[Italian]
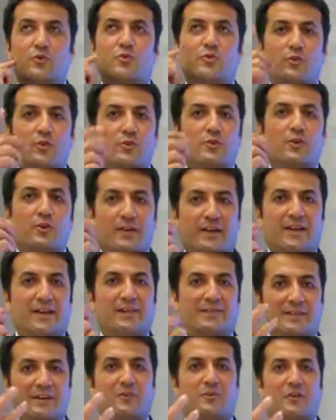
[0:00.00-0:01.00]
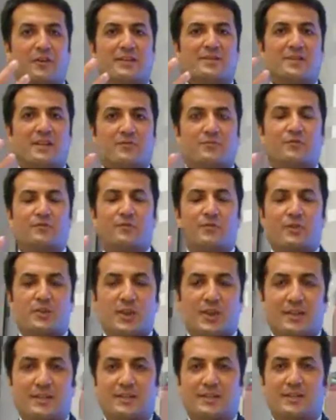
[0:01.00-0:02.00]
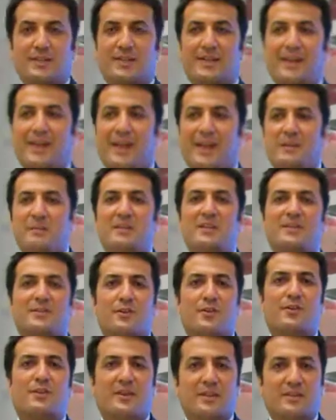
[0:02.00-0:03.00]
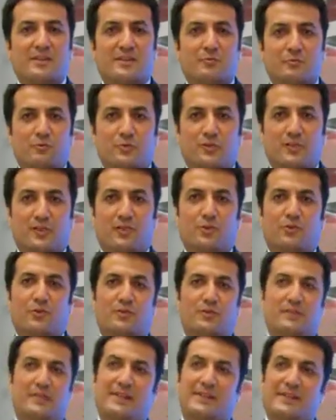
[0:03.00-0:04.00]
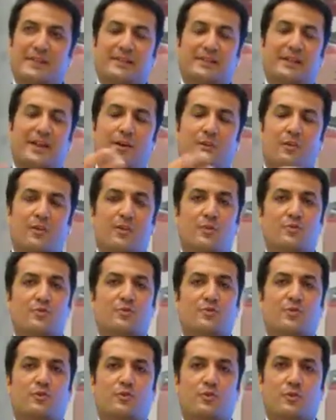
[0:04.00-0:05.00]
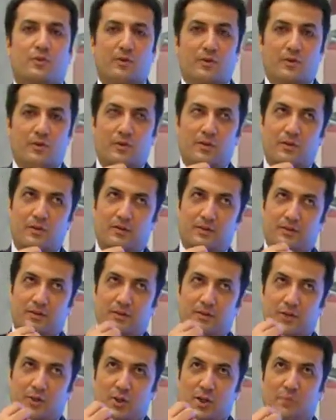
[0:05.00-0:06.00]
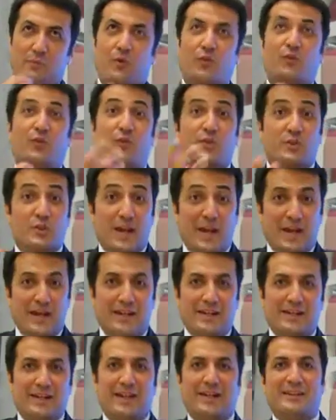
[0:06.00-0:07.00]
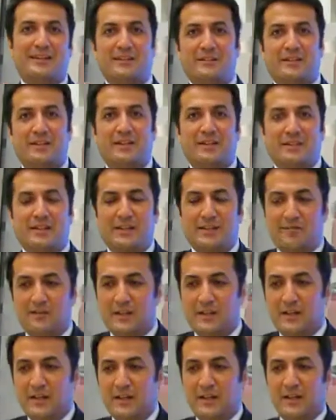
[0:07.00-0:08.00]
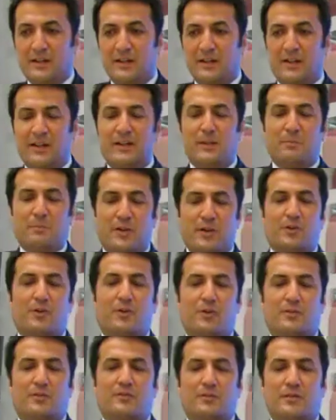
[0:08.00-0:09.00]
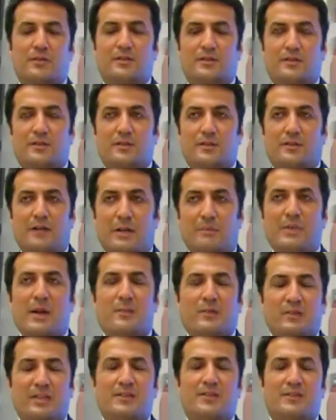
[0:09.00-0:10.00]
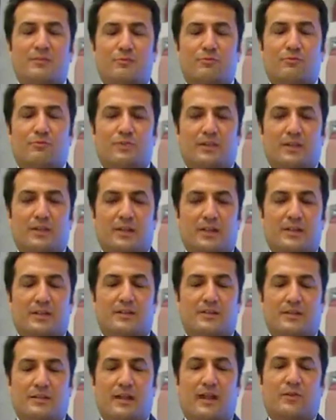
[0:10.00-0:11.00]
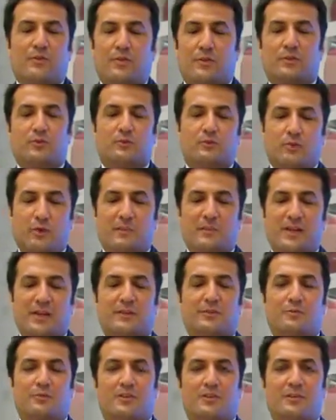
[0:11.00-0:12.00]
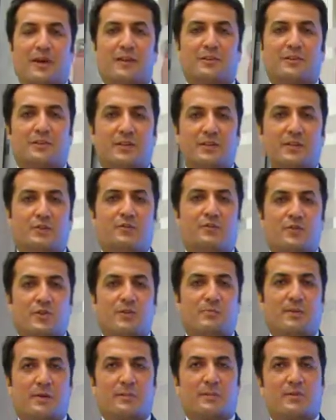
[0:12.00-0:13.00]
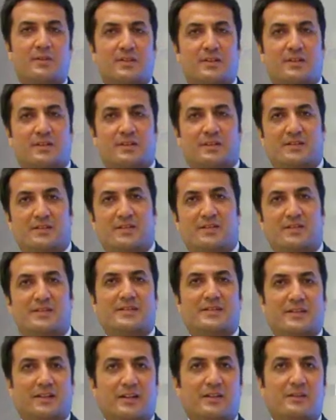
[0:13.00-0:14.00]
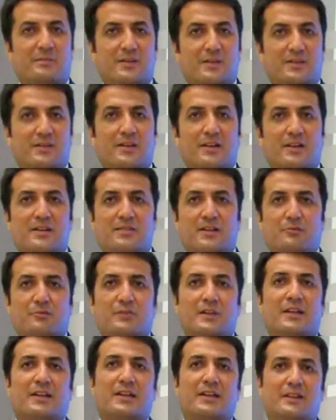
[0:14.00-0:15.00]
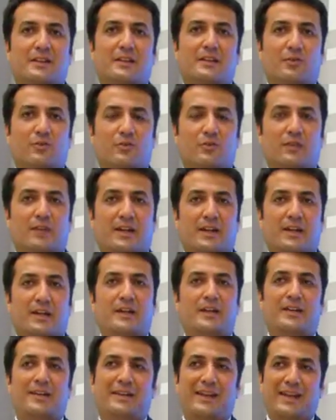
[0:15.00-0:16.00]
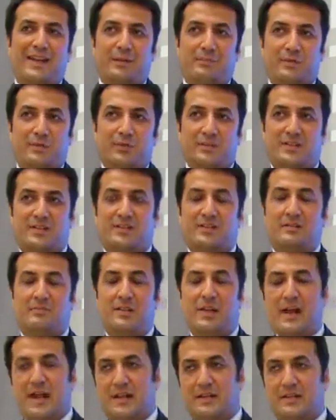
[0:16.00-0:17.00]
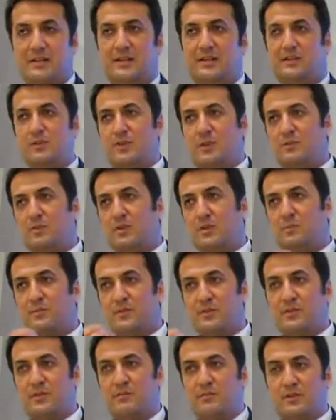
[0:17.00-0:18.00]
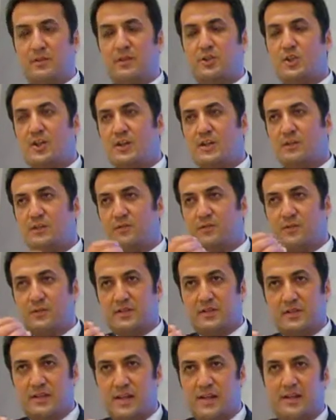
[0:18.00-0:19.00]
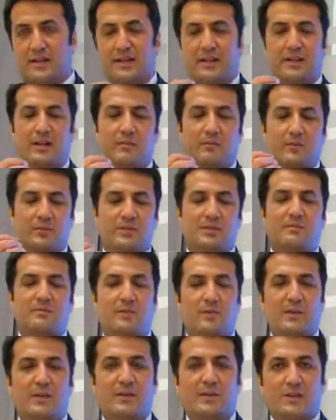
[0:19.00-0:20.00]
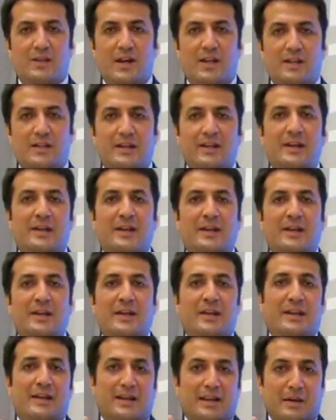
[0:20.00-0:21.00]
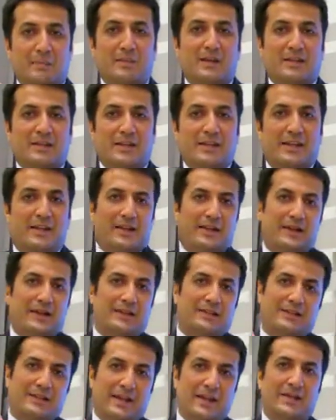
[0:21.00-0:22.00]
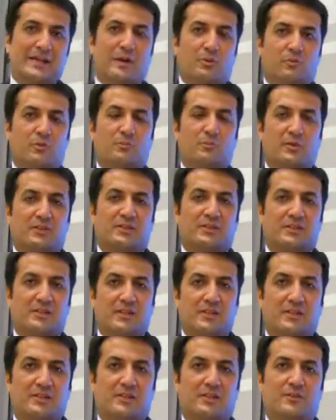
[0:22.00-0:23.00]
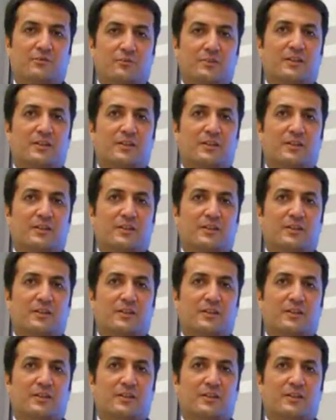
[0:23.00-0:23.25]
sono io che ritengo che siano sufficienti, è il Ministero della Salute con dei dati che ancora non sono eh, diciamo, ufficiali e definitivi però eh, abbiamo degli studi che stanno attualmente ultimando degli uffici preposti di statistica del Ministero della Salute che dicono che nei prossimi anni, diciamo nel prossimo decennio, forse anche nei prossimi 15 anni, la platea degli audioprotesisti sul